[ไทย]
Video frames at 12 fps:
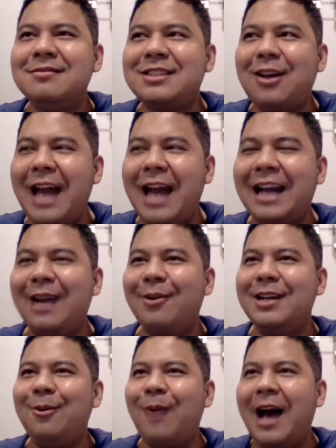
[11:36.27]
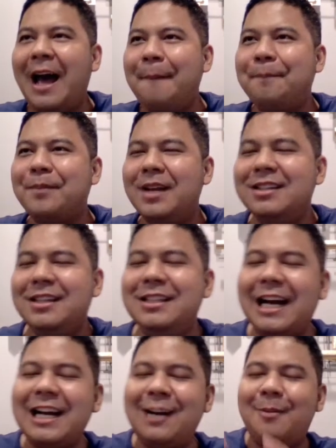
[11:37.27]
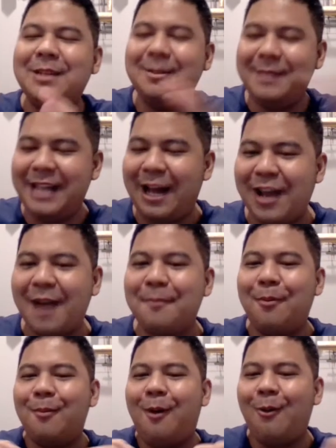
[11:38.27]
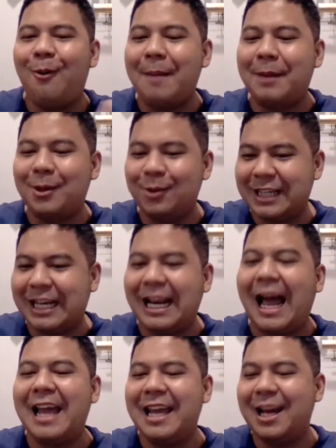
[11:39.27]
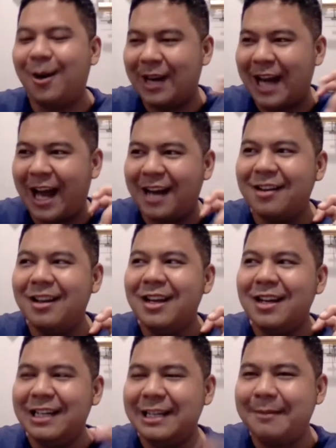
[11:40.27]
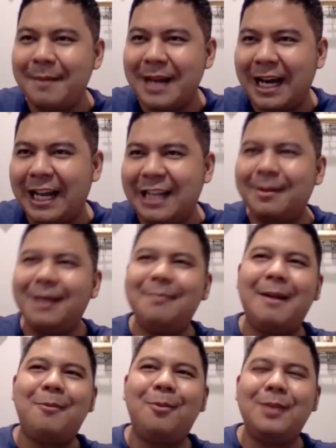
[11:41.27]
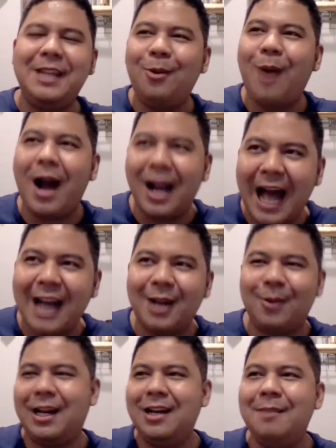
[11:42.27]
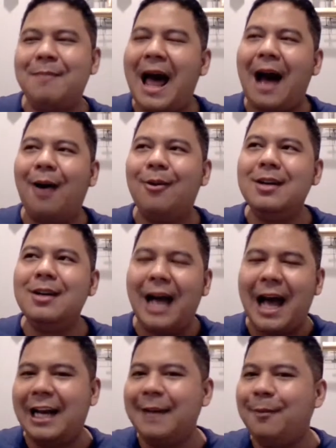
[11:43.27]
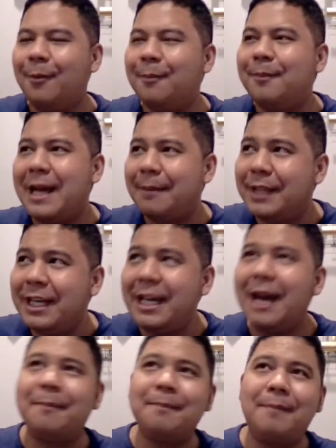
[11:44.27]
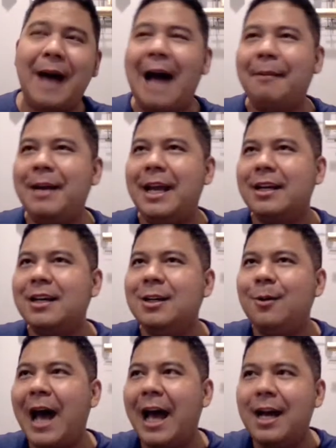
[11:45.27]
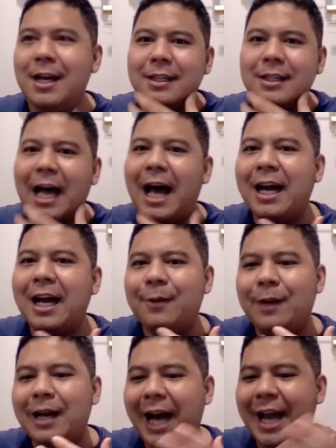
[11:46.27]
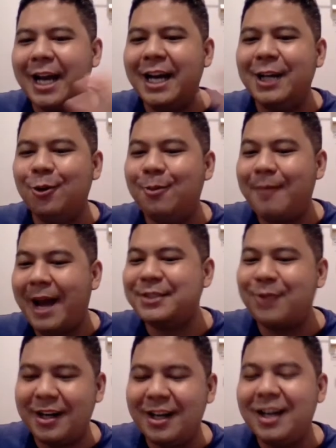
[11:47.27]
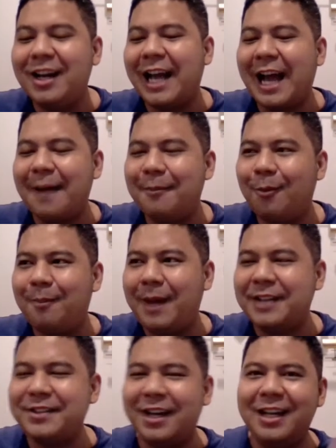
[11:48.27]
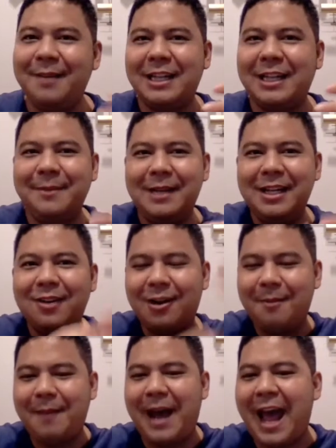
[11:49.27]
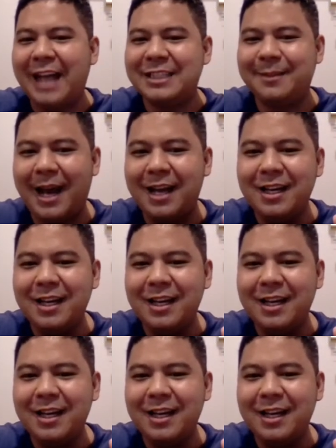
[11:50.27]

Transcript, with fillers: ตอนแรกเราก็นึกว่าคือคือถ้าเกิดว่ามันจะมีแนวเนี้ยผมมองว่ามันควรจะไกลกว่านั้นหรือมันมีอะไรที่เป็นแบบที่ขวางกั้นกว่านั้นหรือเปล่าอ่าถ้าผมเปรียบเทียบภาพไม่เห็นก็คือว่าถ้าเกิดว่าใครเคยดู Mass Runner นะครับผม Mass Runner มันก็จะมีเรื่องของกำแพงใช่ไหม